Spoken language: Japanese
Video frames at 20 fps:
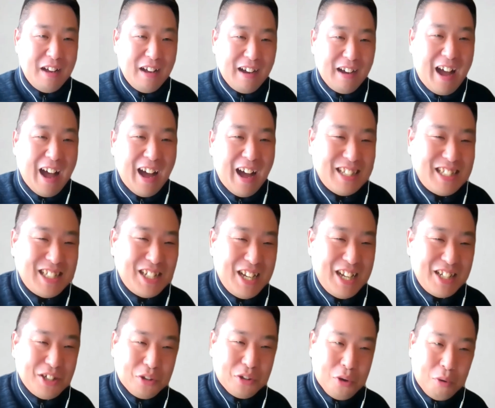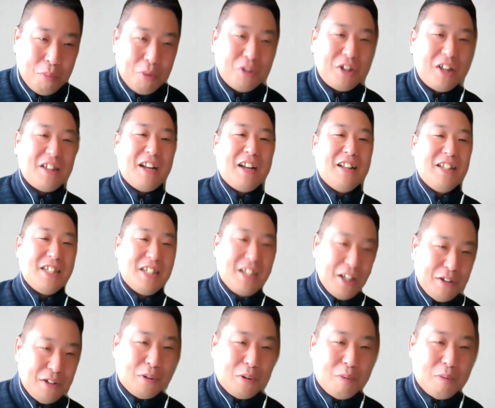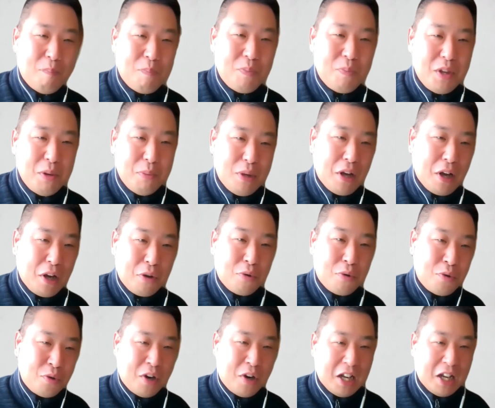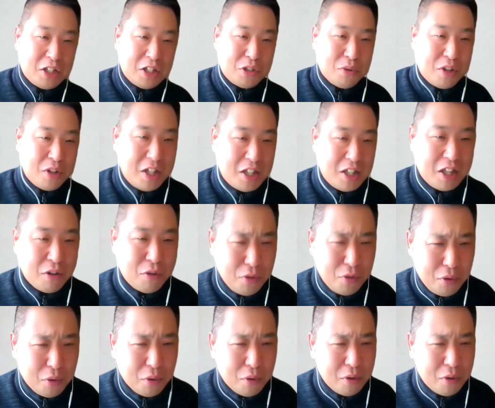な感じでちょっと思ってたんですけど、でもなんかよくよく話を聞いていくと、